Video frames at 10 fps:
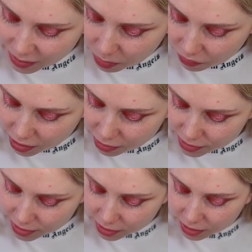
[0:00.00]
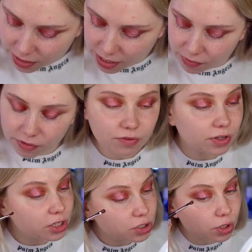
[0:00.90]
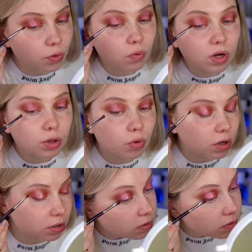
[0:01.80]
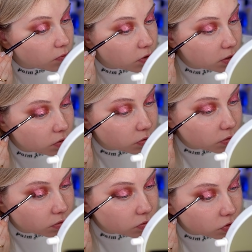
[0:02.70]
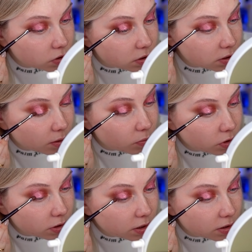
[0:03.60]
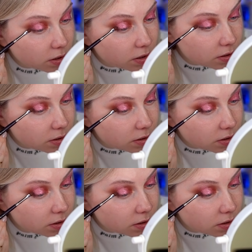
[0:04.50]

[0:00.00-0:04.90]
добавляю слегка во внешний уголок. А вообще, что-то тут уже сработает или не